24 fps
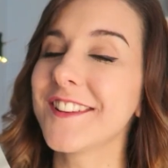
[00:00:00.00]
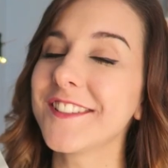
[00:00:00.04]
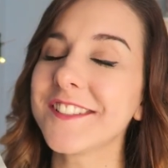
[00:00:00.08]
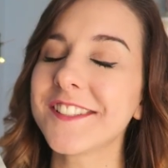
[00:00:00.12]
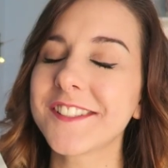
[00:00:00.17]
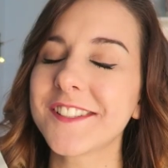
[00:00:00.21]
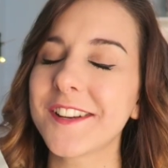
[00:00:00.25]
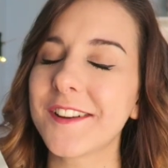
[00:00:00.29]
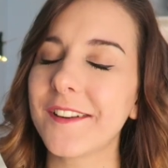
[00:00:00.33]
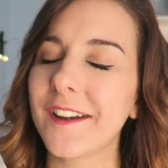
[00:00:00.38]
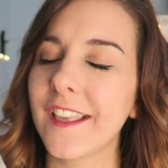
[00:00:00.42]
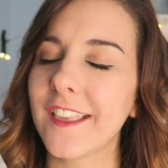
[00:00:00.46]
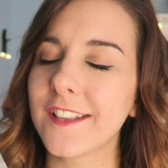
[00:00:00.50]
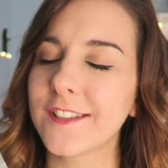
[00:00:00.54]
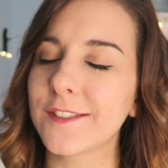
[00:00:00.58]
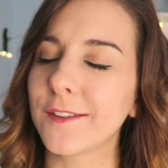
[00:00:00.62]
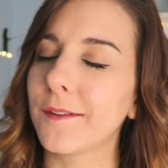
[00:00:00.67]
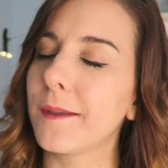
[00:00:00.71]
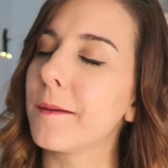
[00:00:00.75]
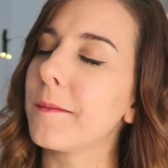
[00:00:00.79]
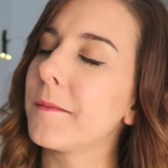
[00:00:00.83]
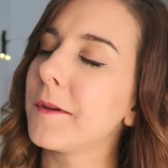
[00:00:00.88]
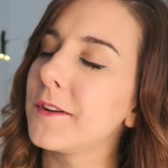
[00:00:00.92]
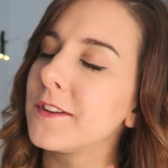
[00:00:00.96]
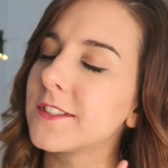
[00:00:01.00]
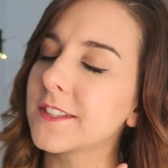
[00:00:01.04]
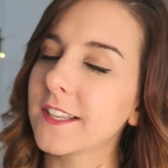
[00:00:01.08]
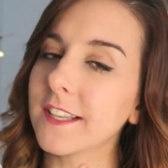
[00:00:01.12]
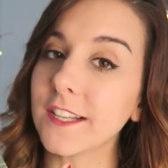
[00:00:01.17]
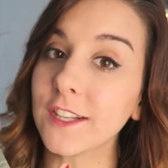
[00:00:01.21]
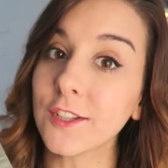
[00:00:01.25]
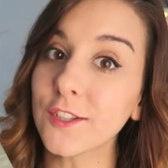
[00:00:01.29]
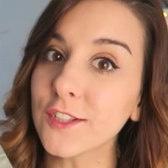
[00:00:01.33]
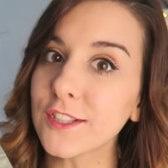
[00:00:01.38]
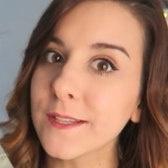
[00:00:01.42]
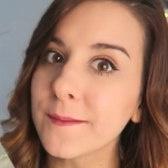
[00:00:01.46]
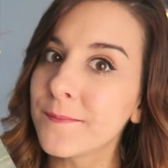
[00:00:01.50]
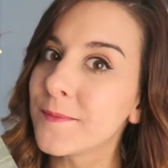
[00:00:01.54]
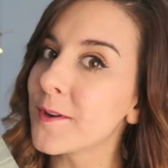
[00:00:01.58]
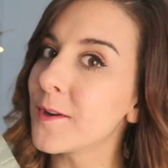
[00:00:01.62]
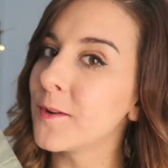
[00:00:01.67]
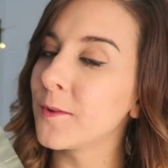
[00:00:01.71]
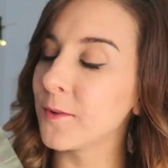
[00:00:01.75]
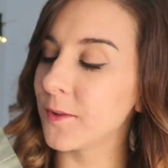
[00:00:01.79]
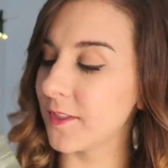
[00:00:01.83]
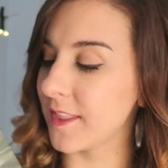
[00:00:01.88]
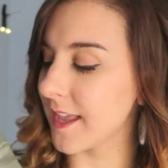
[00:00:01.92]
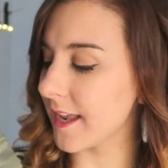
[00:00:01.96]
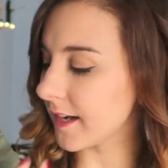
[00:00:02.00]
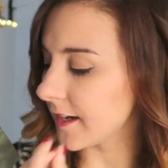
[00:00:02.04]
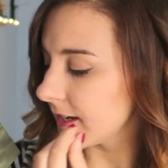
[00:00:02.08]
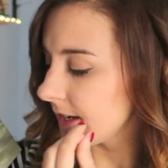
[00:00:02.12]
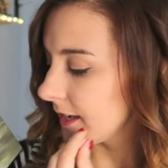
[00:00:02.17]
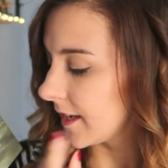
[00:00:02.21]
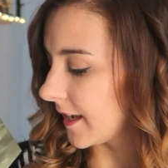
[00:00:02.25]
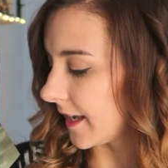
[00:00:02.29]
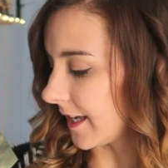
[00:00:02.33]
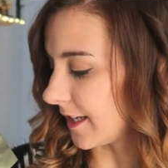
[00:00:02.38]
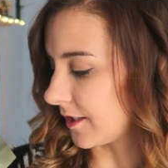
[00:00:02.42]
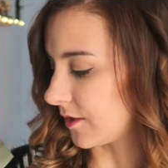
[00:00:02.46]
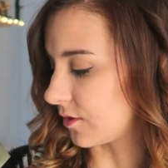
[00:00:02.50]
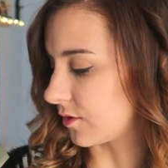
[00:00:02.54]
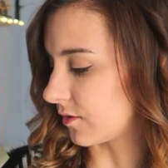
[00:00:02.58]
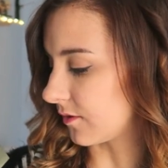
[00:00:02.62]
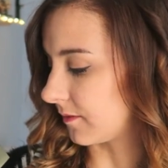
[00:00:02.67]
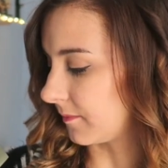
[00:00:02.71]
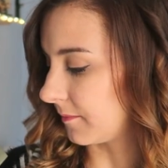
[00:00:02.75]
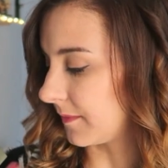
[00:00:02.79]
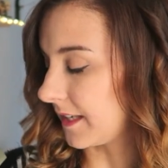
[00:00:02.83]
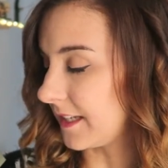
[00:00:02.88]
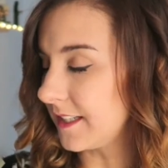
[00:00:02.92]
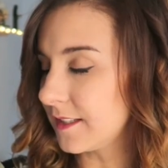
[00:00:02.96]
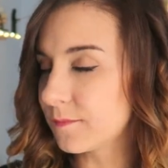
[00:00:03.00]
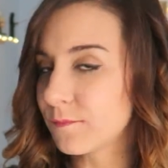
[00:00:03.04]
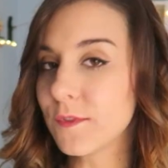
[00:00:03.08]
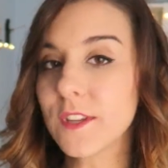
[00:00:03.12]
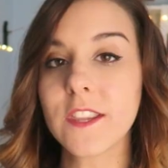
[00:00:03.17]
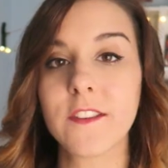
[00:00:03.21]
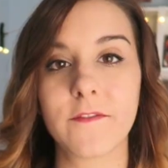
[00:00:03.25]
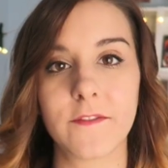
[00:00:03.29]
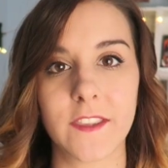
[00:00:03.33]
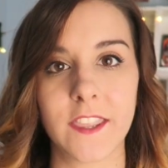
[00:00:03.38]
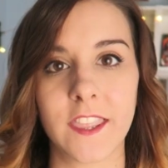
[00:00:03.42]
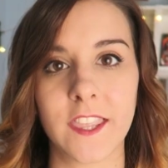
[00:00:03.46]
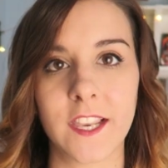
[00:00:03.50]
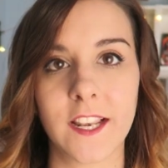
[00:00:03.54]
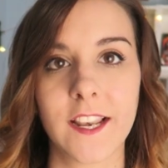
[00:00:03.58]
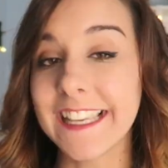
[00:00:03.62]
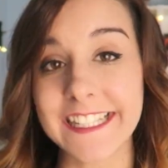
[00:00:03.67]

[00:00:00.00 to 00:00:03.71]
no sé si lo habré dicho bien, pero es que no sé pronunciar esto, ¿vale? Es muy difícil.